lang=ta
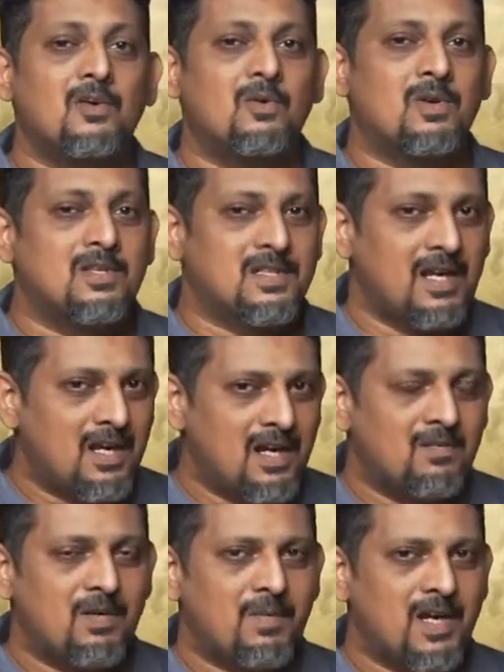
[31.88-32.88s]
ஒரு சரியான
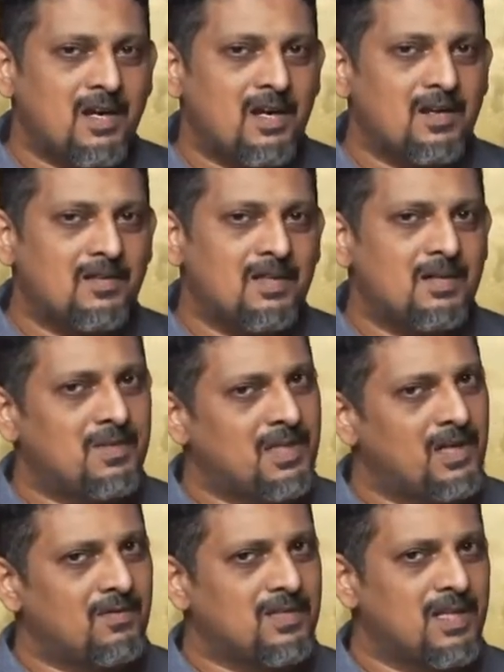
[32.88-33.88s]
மெமரி கார்டை வந்து நம்ம
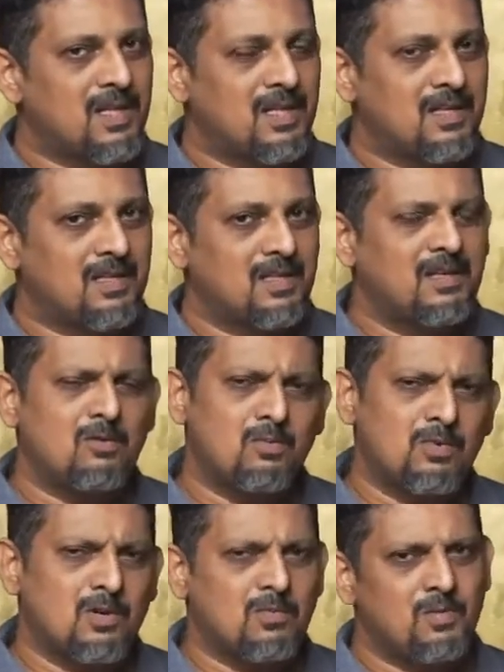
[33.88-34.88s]
தேர்வு செய்கிறங்கிறது
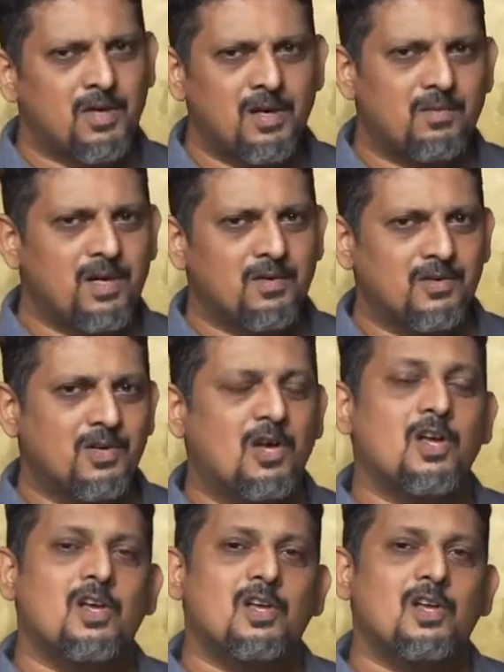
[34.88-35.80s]
ரொம்ப ரொம்ப முக்கியமான விஷயம்